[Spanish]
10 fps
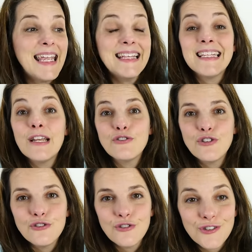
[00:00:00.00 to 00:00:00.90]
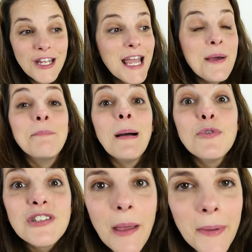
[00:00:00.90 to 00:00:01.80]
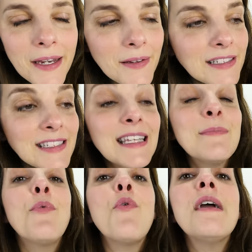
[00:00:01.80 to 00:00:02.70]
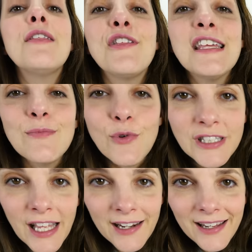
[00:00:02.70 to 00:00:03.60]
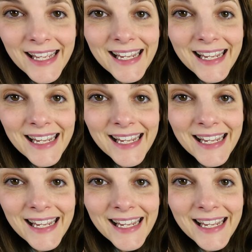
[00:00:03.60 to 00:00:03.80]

Entre nosotros, vamos a ver si puedo desmontar